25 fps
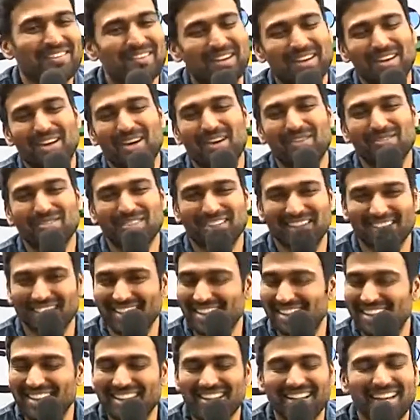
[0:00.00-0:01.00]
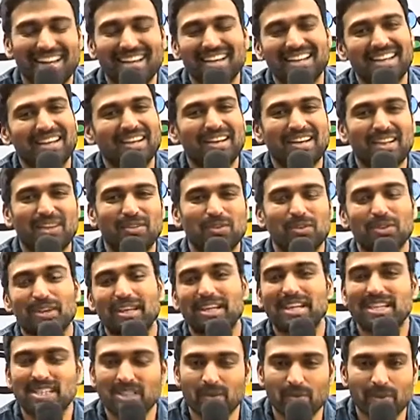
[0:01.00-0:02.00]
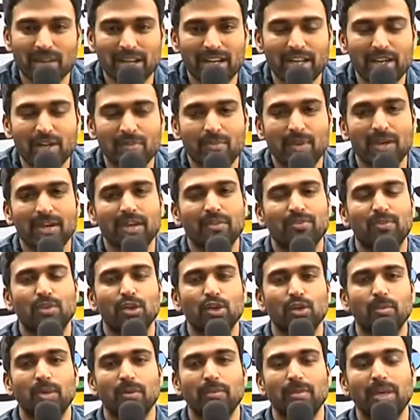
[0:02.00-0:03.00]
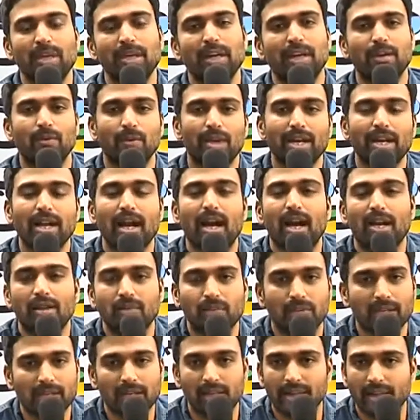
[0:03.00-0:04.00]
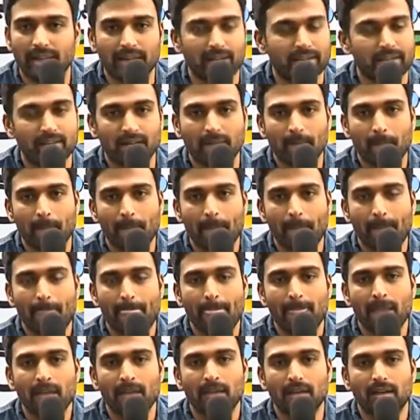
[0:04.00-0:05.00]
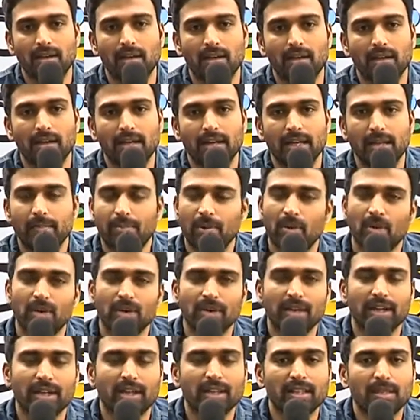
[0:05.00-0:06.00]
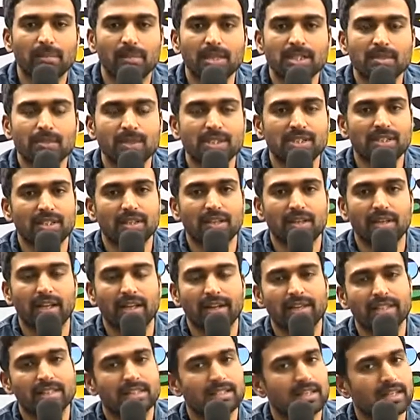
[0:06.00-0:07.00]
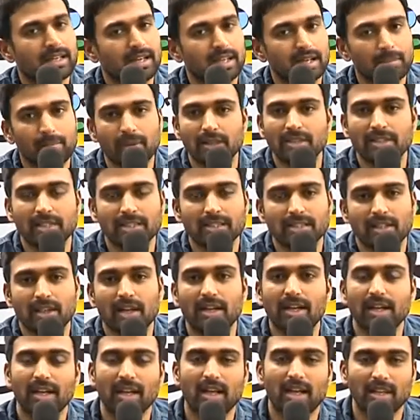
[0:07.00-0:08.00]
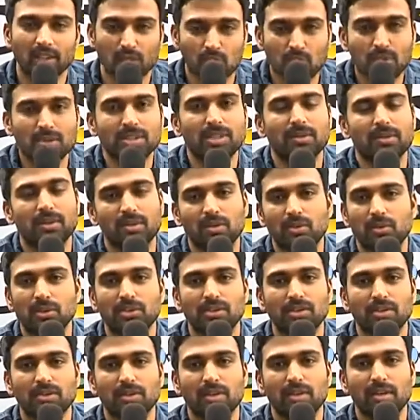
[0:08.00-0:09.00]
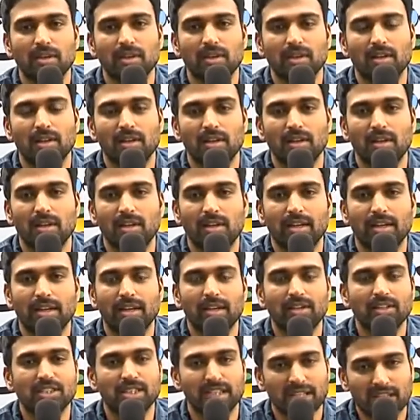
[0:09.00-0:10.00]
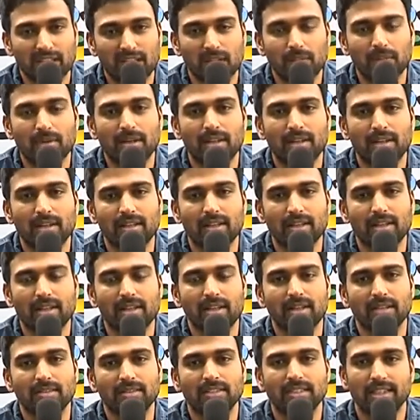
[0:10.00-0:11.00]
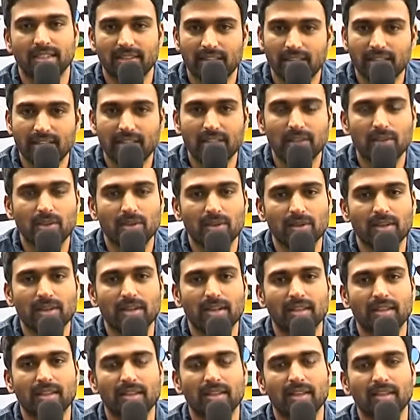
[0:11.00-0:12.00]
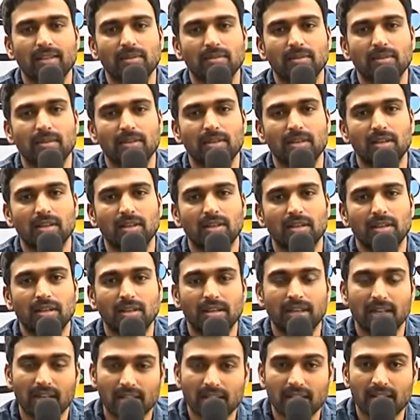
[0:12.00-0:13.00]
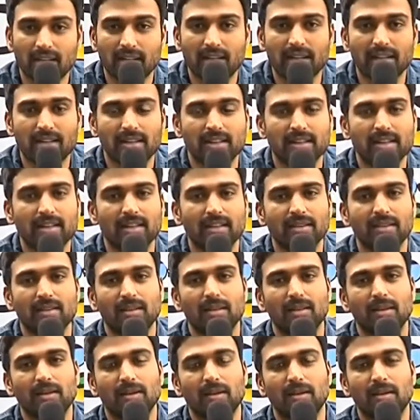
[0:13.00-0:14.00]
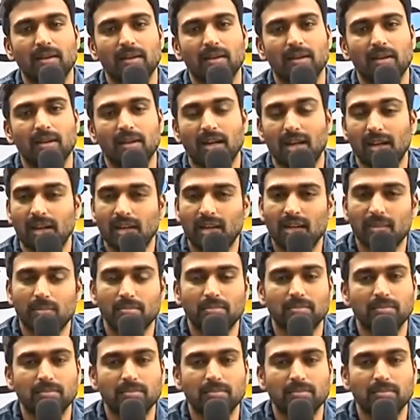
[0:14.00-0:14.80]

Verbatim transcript: ఇవన్నీ ఆఫ్ స్క్రీన్ అండి ఇలాంటివి ఏం లేవు ఈజ్ అ వెరీ వండర్ఫుల్ హ్యూమన్ బీయింగ్ అండ్ అ వెరీ హార్డ్ వర్కింగ్ డైరెక్టర్ ఇప్పటివరకు నేను అంత మంచి మంచి డైరెక్టర్స్ దగ్గరే పనిచేశాను అంటే నా అదృష్టం అనుకోవచ్చు నేను శేఖర్ కమల గారి దగ్గర చైతన్య దంతులూరి గారి దగ్గర నీలకంఠ గారి దగ్గర అలా